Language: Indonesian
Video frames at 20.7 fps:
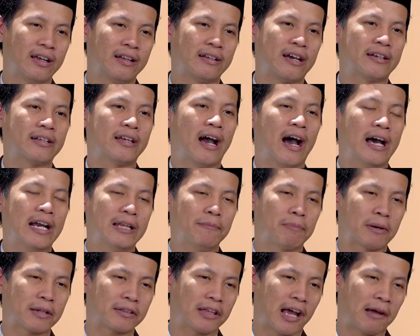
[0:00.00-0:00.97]
dari hari
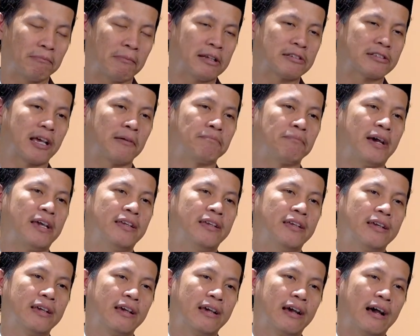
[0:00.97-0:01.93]
pertama sampai
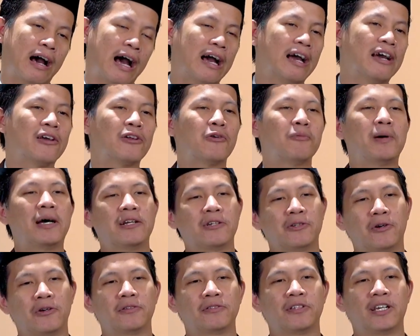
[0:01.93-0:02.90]
akhir
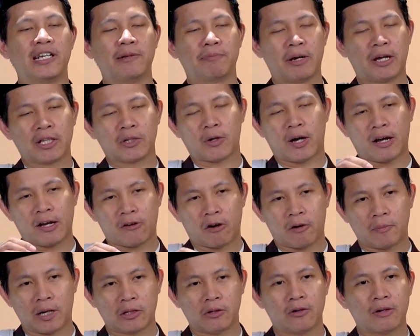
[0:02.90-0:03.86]
Ramadan. Jadi begitu akhir
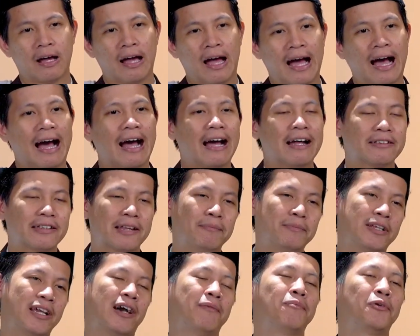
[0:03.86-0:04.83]
Ramadan, khatam
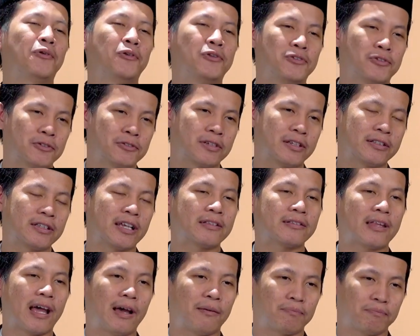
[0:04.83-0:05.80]
30 juz.
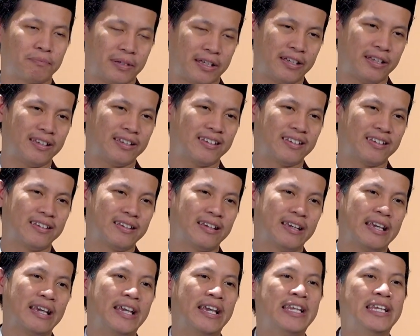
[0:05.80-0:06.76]
Tetapi
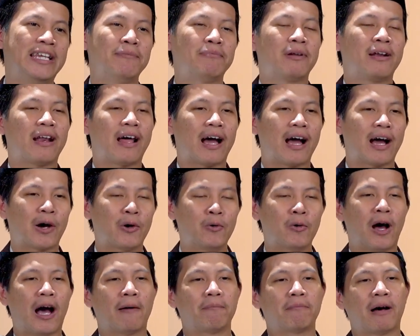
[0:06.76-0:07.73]
ini
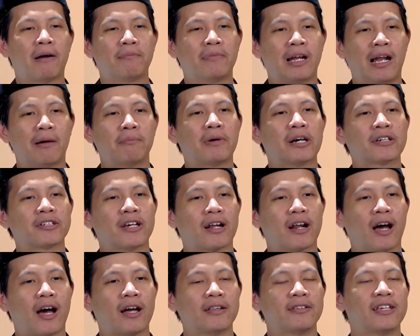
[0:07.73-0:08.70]
berlaku apabila
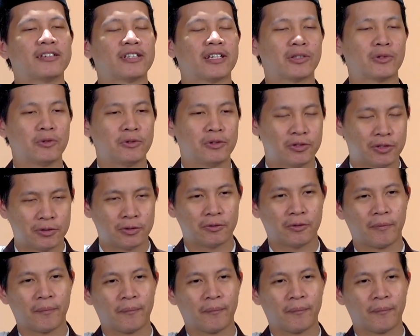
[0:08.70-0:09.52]
masyarakatnya setuju.